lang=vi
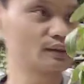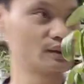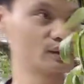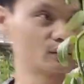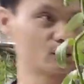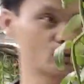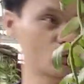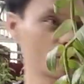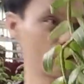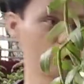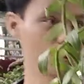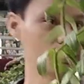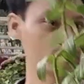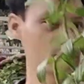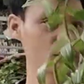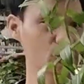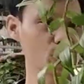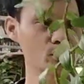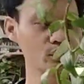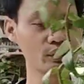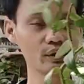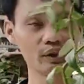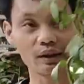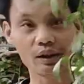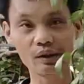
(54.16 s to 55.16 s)
to hơn chút
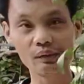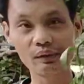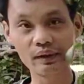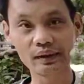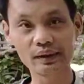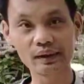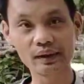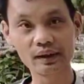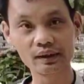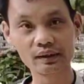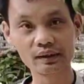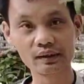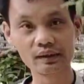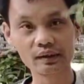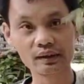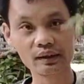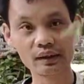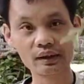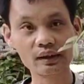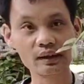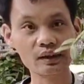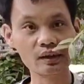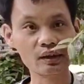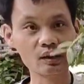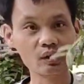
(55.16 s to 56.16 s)
nha các bác nhé
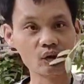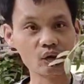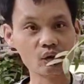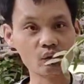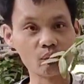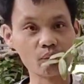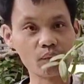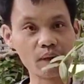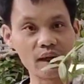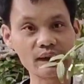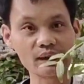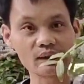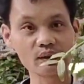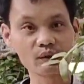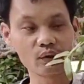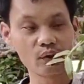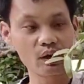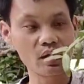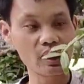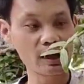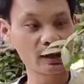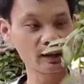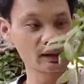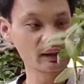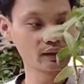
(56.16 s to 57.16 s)
mã số
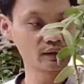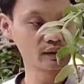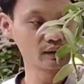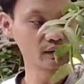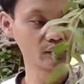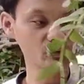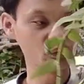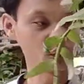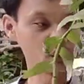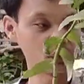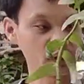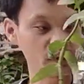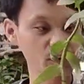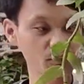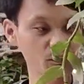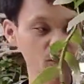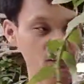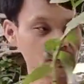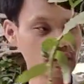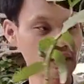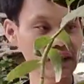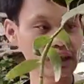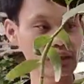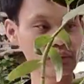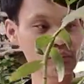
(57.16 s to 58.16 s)
2 của em có
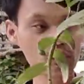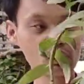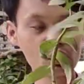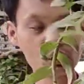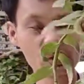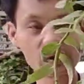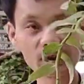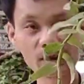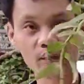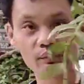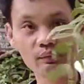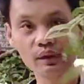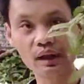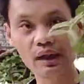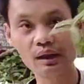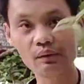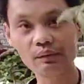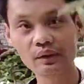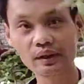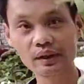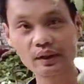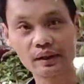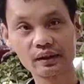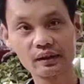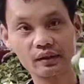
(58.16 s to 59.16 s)
giá là
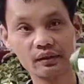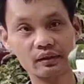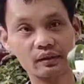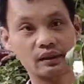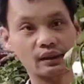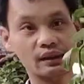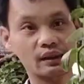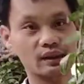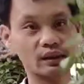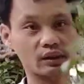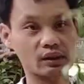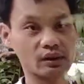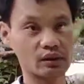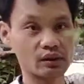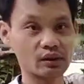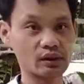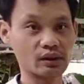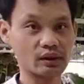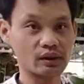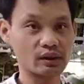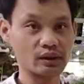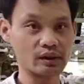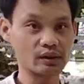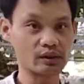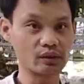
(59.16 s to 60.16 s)
180 000
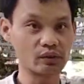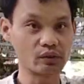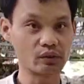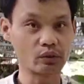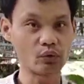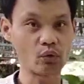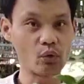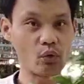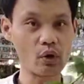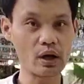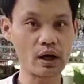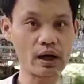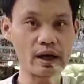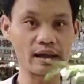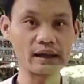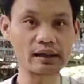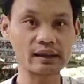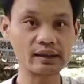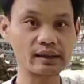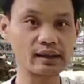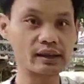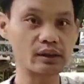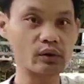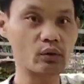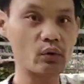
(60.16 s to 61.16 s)
hoa cái
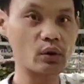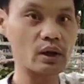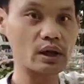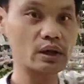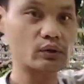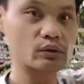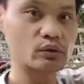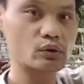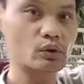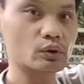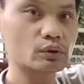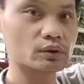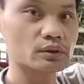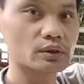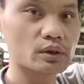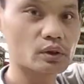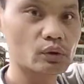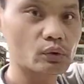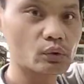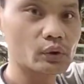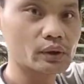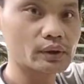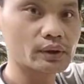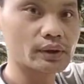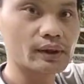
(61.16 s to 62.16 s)
này hoa nó đỏ rực
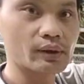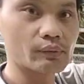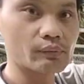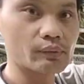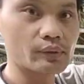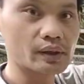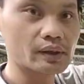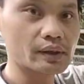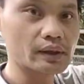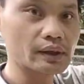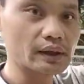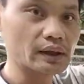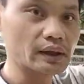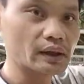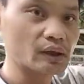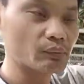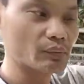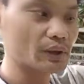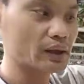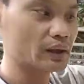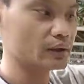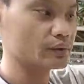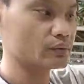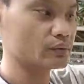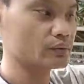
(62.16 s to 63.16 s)
luôn đẹp cực kỳ các bác
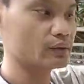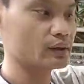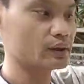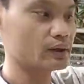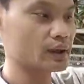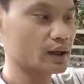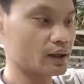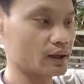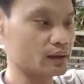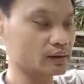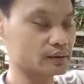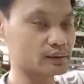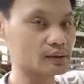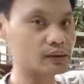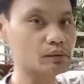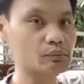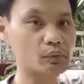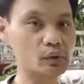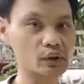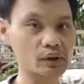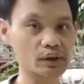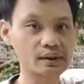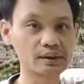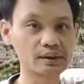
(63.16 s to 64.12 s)
ạ nó nở như một cái